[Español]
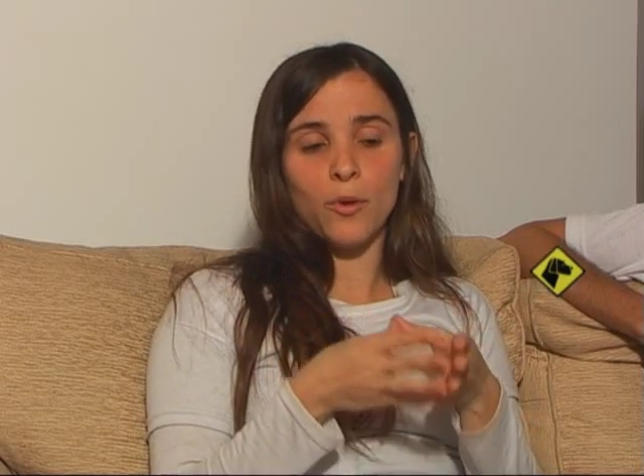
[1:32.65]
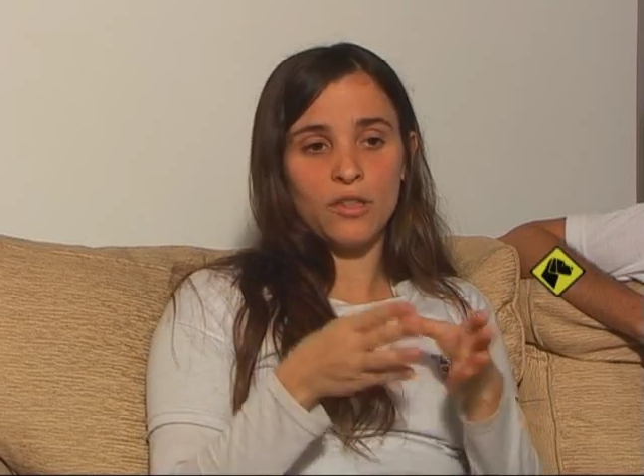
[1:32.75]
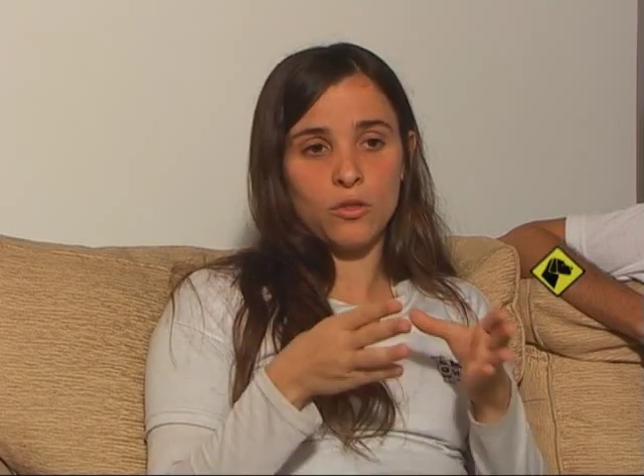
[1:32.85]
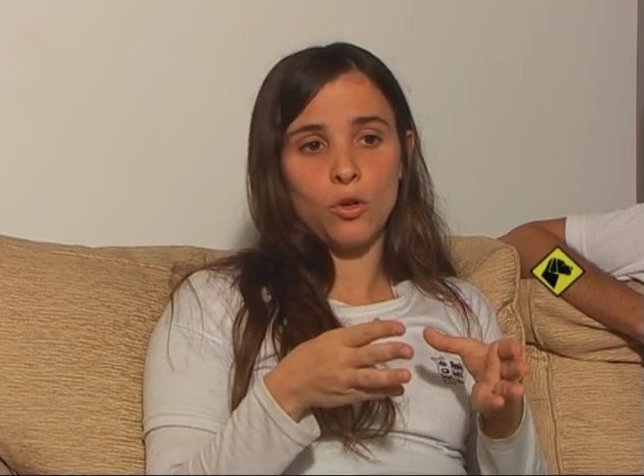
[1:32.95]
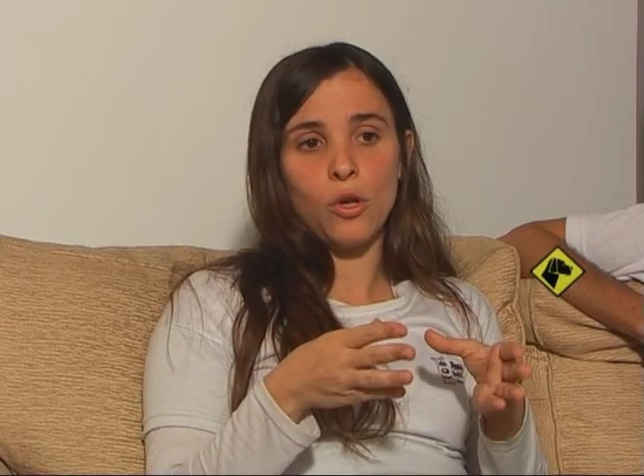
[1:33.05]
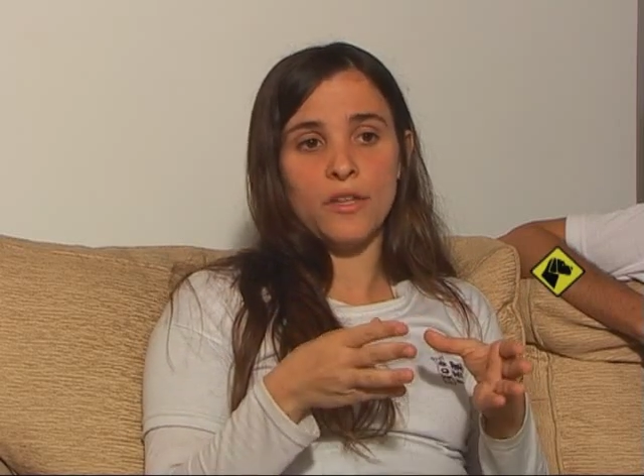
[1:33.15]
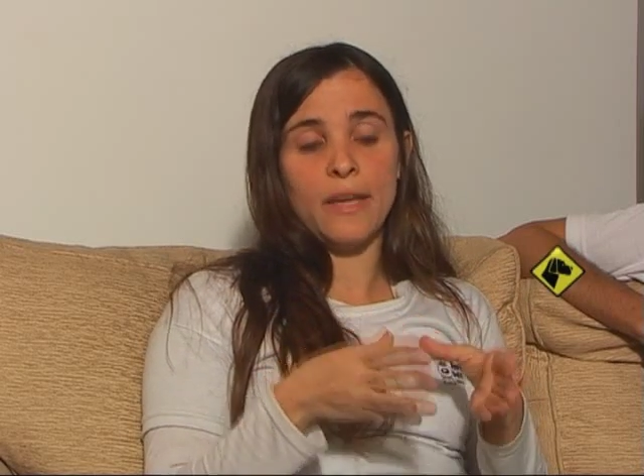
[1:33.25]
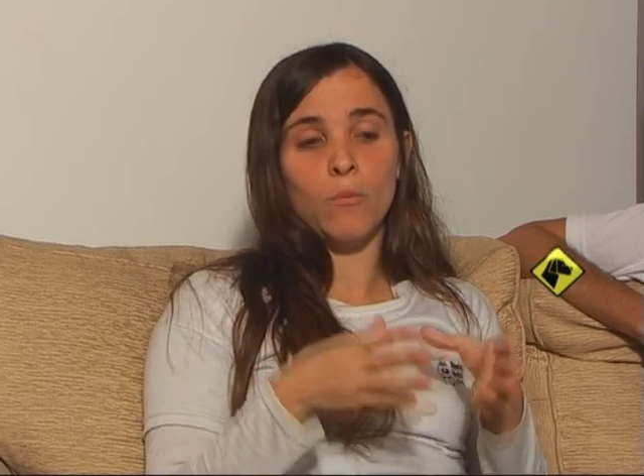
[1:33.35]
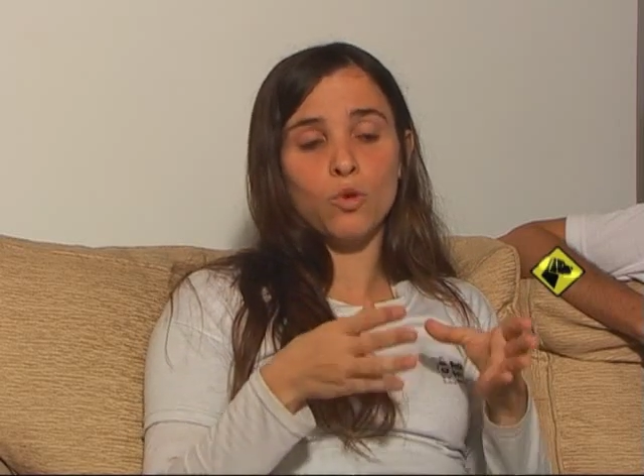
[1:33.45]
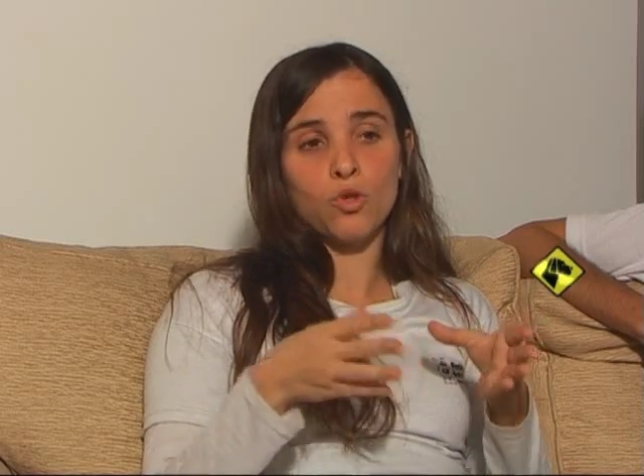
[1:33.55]
perro está solo y
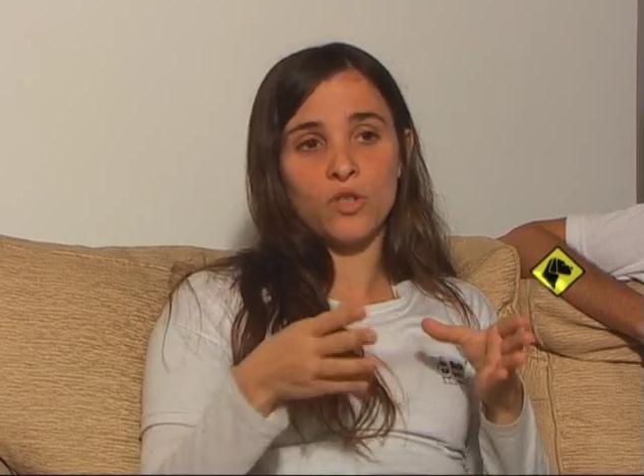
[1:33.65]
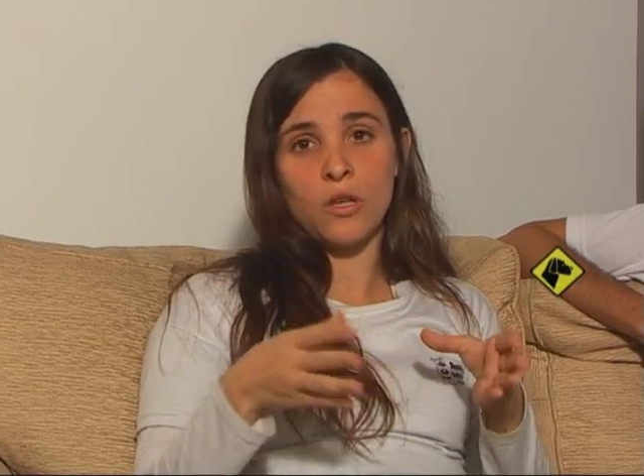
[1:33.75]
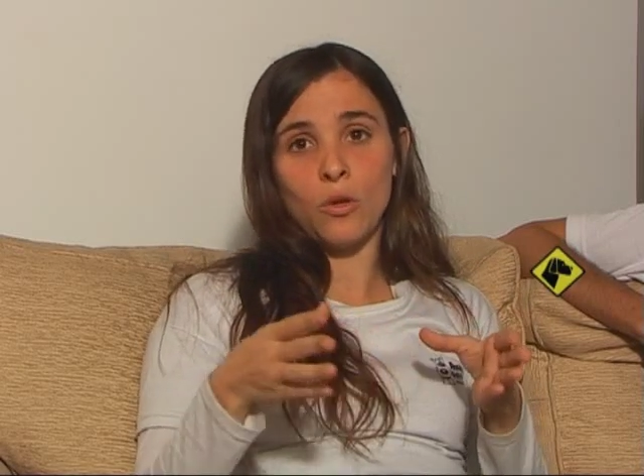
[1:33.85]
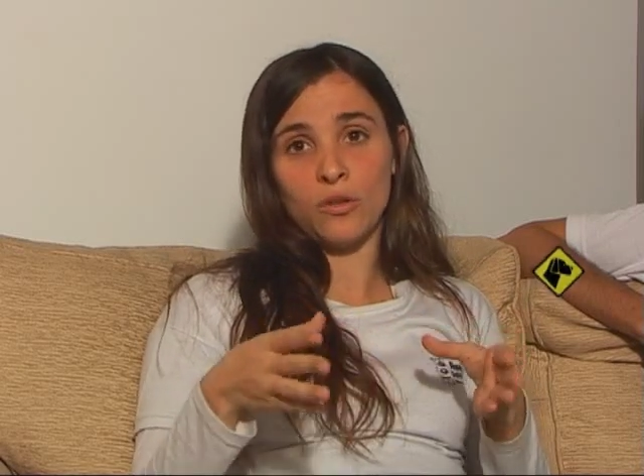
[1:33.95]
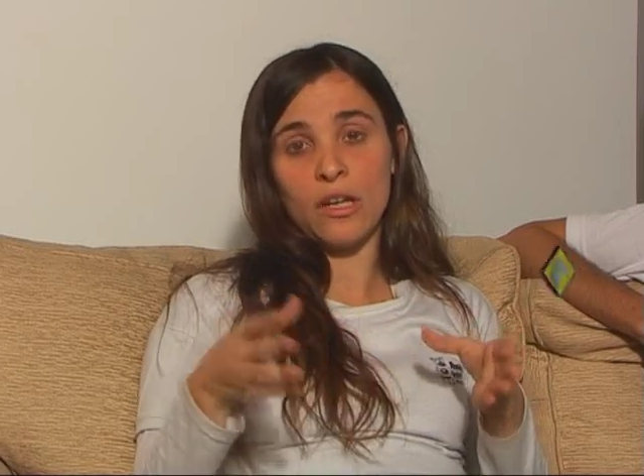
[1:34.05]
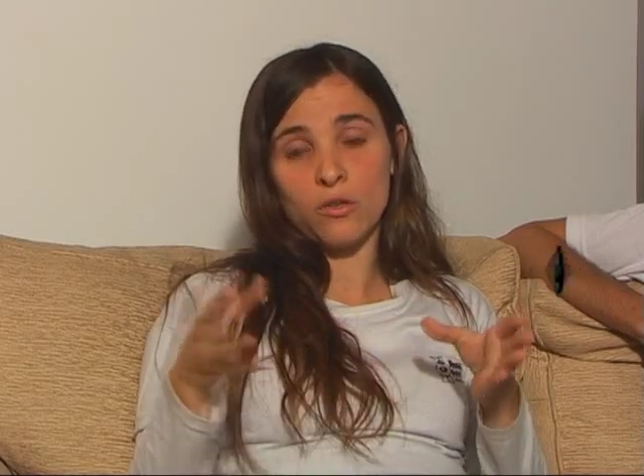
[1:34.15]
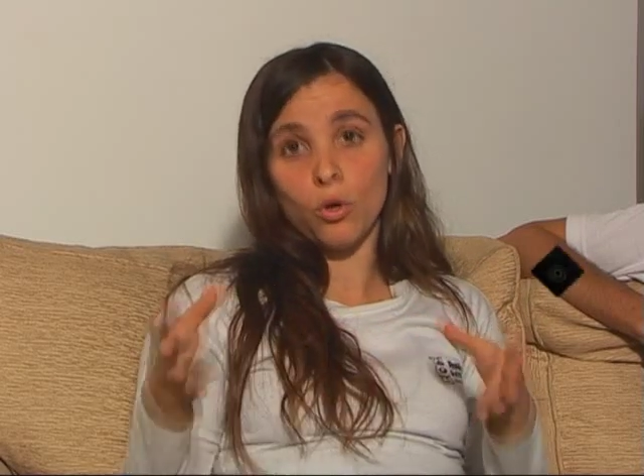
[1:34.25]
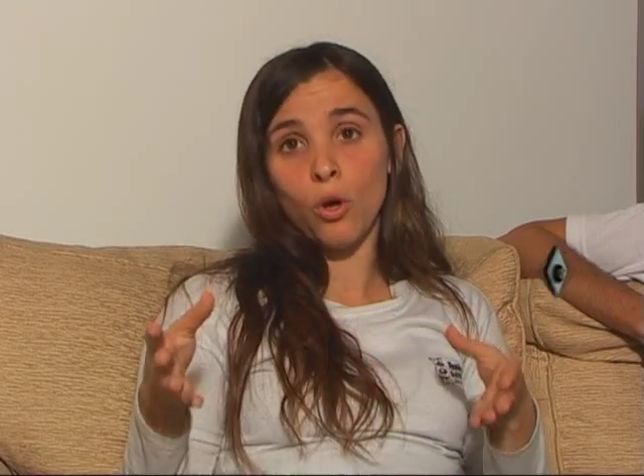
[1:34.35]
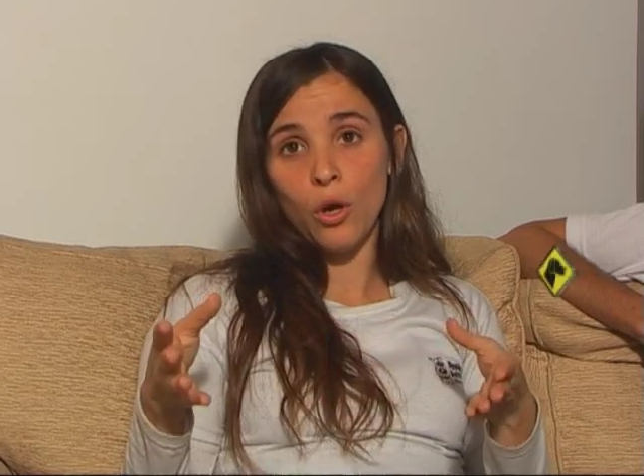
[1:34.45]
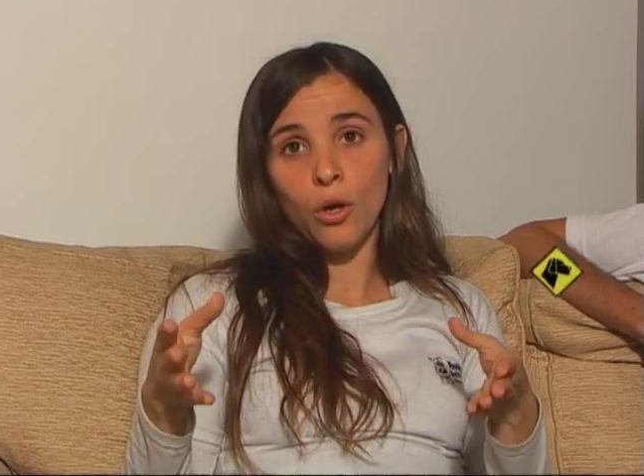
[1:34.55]
tiene muchos años de estar
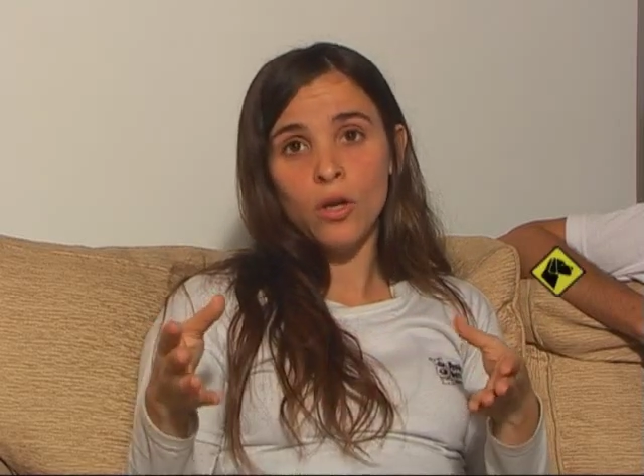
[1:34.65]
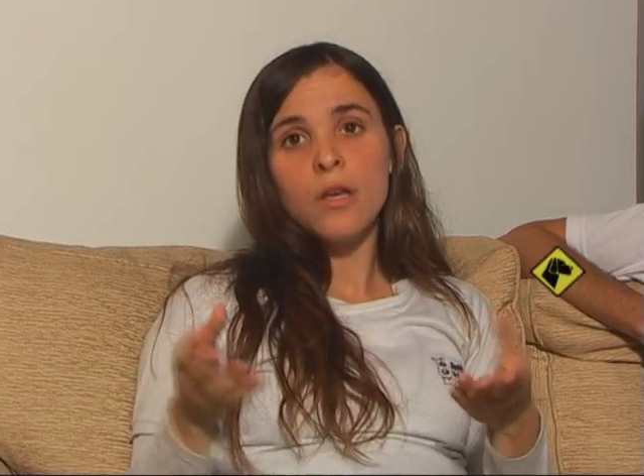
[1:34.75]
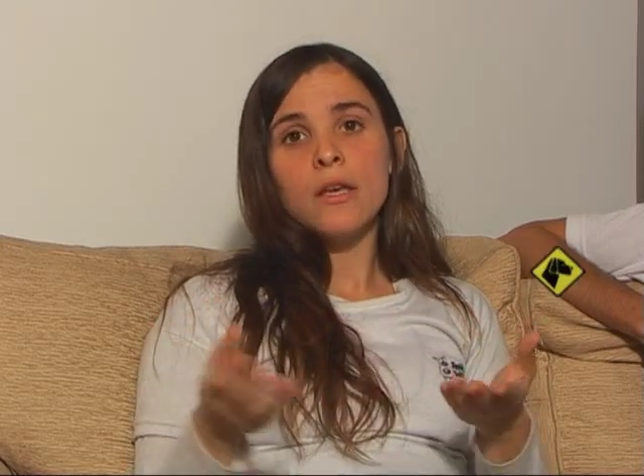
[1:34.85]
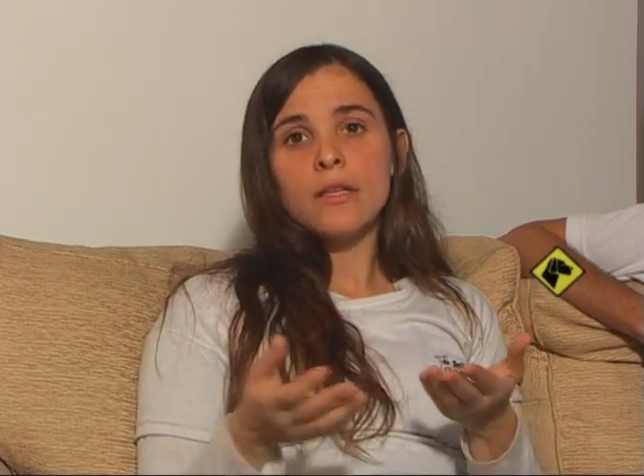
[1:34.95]
solo,